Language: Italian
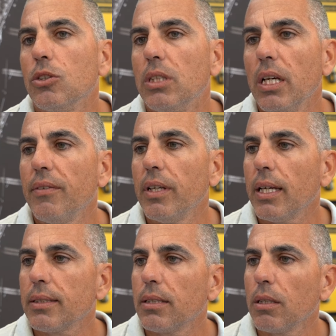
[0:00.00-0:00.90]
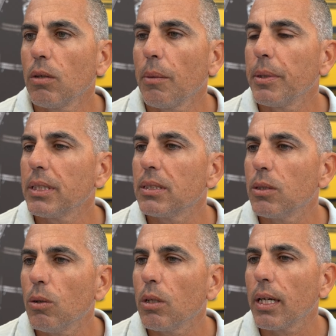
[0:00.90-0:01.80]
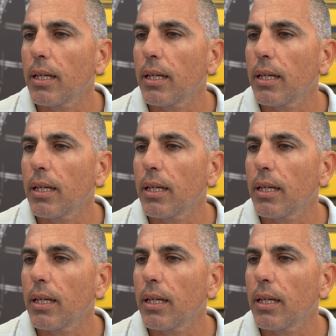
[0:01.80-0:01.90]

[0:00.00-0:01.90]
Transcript: devi essere una persona